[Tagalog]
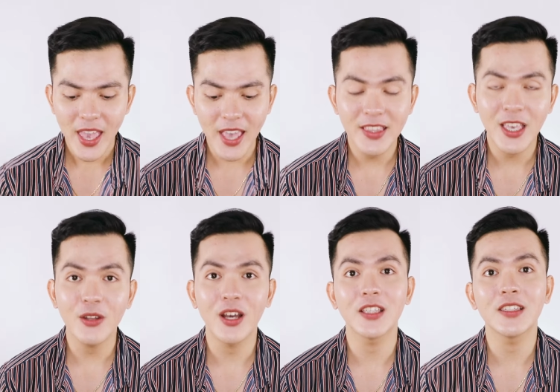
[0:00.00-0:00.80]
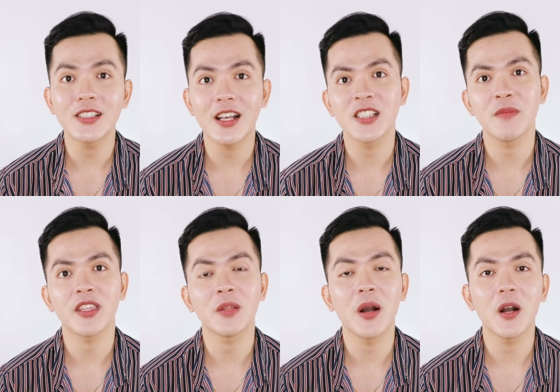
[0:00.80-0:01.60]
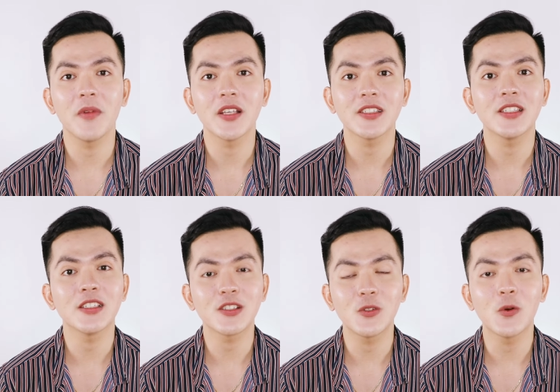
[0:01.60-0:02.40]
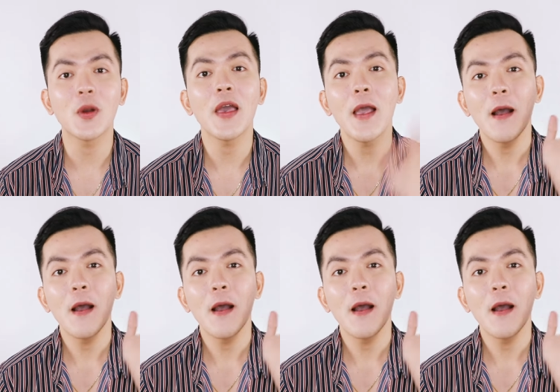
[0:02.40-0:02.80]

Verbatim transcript: And ngayon, ang i-discuss naman natin mga best is yung